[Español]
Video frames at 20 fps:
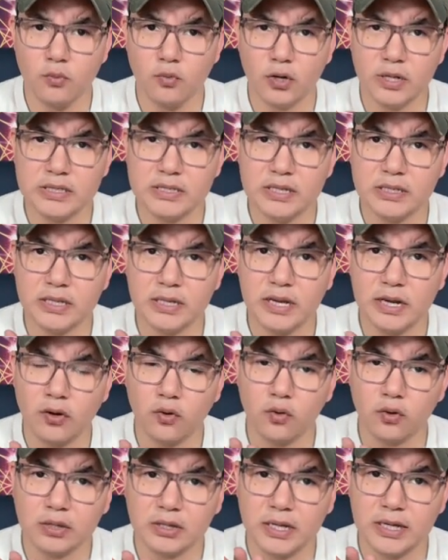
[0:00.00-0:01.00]
que si tenía
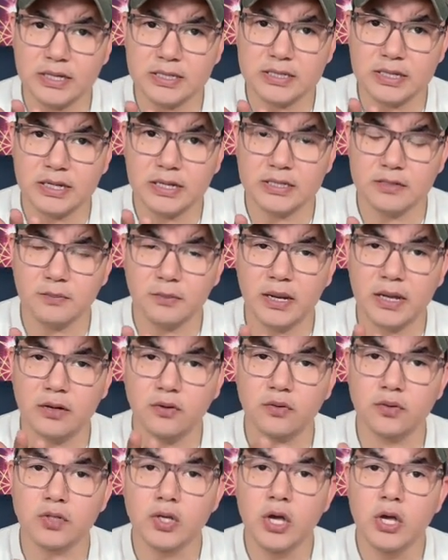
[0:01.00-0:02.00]
cortadas en las
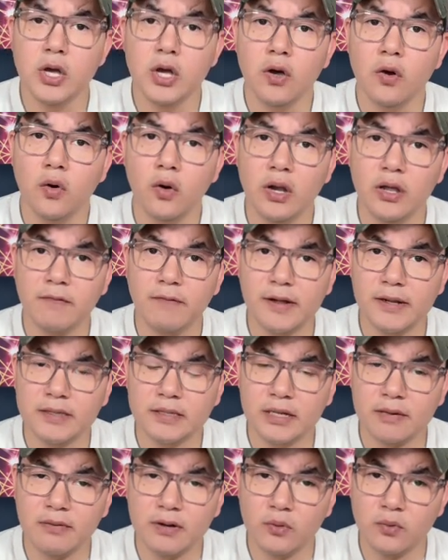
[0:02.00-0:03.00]
manos o le
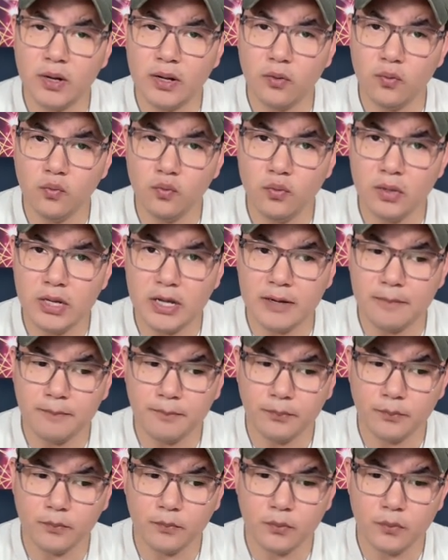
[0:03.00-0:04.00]
faltaba una uña
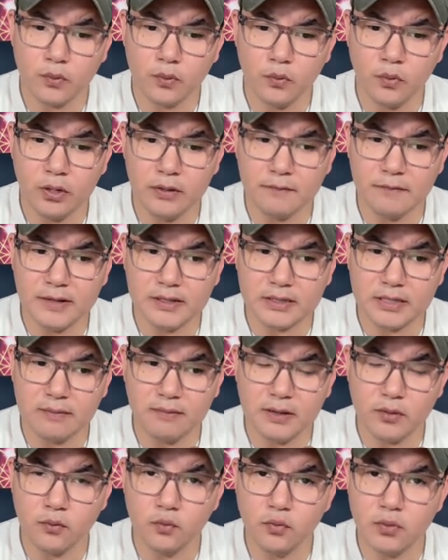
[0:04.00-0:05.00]
o le
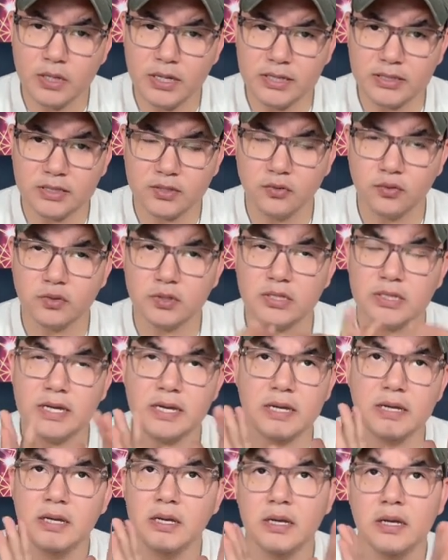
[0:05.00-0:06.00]
faltaban uñas, no
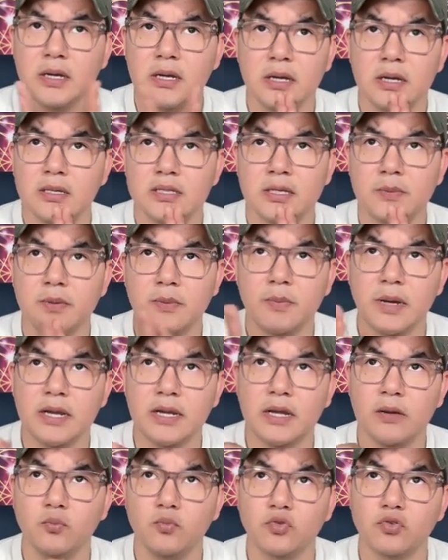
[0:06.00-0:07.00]
sé. Se me
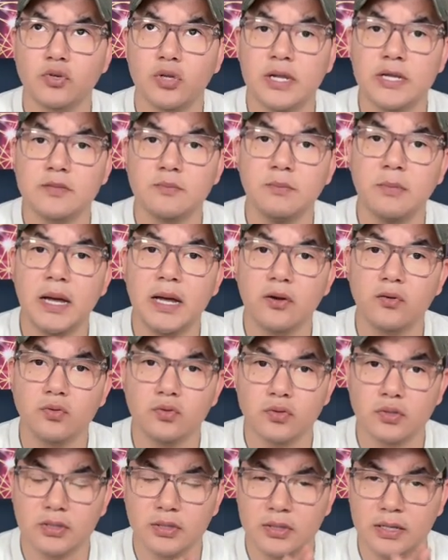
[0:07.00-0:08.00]
marcan mucho las
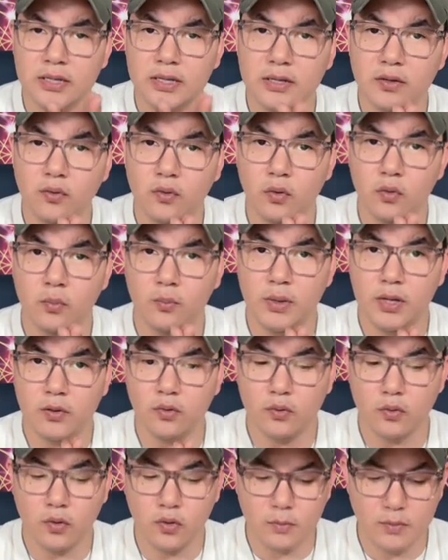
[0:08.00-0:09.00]
manos de Homero
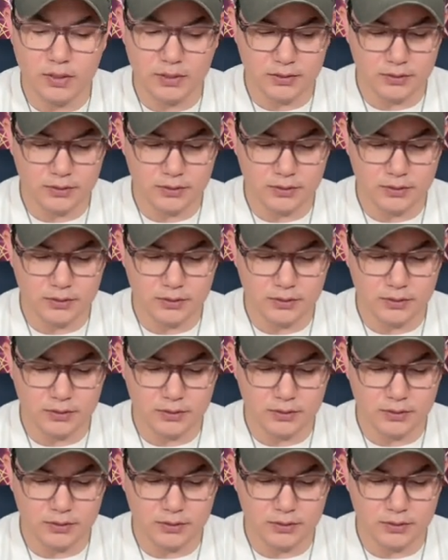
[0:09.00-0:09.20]
Gómez.